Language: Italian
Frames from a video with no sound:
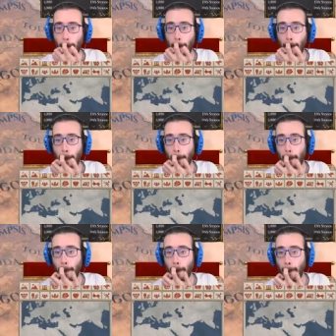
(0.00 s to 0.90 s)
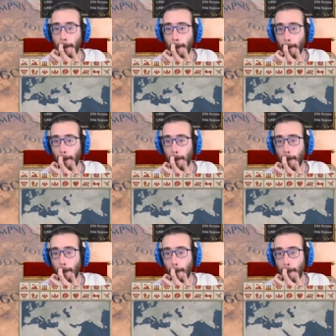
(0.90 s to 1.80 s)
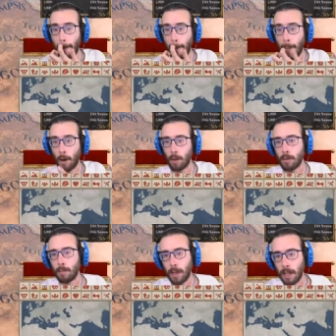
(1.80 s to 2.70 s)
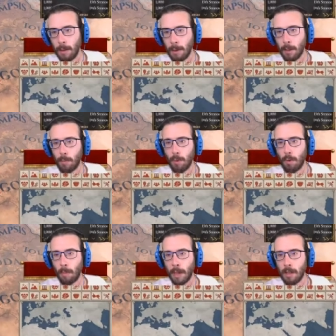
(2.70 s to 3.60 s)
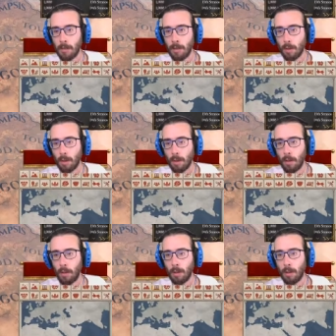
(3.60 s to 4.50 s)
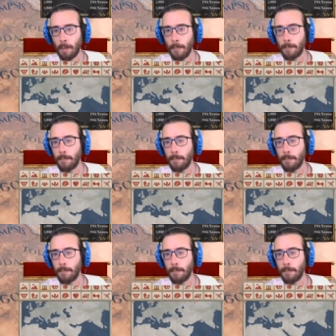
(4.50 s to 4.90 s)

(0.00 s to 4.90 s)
Uh, no, supply limit più 2,5. No, no, no, no.